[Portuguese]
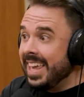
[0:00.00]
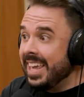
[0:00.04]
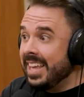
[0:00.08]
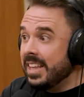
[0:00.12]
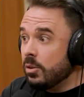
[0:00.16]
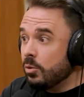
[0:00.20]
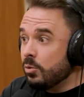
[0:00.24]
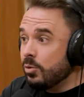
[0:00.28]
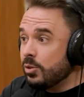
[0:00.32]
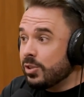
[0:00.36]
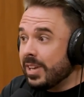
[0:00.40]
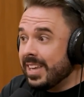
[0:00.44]

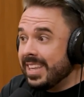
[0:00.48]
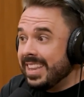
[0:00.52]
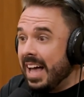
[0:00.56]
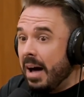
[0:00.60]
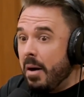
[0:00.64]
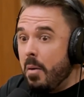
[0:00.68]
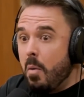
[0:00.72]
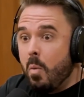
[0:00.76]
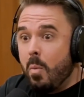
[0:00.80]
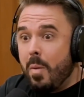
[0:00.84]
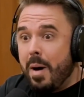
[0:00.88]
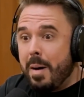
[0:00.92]
Então isso aí
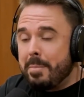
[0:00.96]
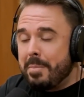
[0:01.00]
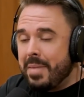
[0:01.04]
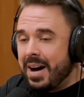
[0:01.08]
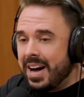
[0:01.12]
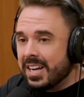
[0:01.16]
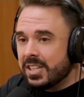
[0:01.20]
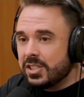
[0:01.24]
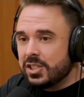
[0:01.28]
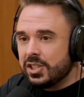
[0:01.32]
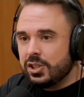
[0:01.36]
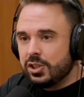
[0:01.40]
dá uma
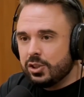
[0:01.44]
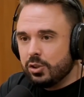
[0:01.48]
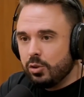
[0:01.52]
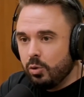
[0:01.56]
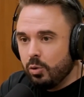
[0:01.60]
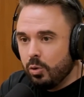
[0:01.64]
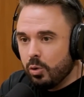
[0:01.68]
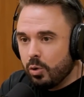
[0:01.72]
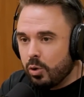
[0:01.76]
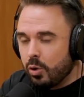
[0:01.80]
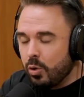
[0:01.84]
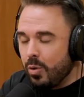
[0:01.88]
margem de
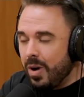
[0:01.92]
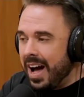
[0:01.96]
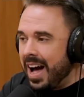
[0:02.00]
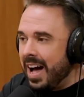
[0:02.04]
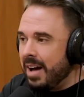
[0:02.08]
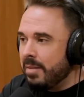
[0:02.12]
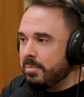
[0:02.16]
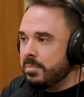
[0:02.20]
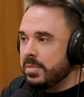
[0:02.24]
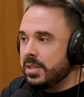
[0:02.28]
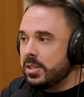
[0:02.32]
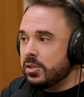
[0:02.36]
lucro
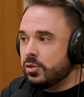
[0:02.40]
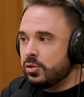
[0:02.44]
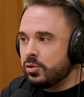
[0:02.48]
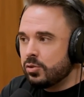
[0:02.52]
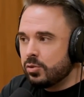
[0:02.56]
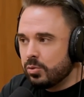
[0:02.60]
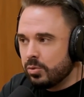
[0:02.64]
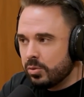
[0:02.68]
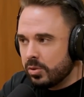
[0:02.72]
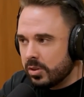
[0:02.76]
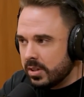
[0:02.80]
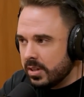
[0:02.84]

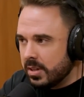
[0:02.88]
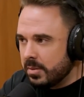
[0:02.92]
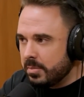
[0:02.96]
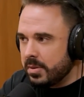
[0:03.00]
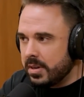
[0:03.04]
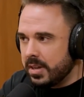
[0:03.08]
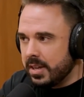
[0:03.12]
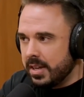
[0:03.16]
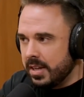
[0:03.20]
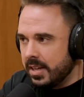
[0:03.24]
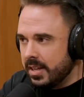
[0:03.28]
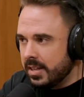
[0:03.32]
absurda
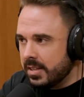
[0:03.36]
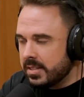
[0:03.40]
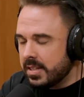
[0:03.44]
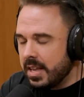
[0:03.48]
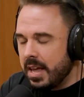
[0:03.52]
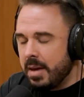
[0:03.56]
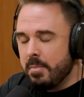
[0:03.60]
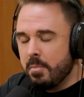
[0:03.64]
para eles,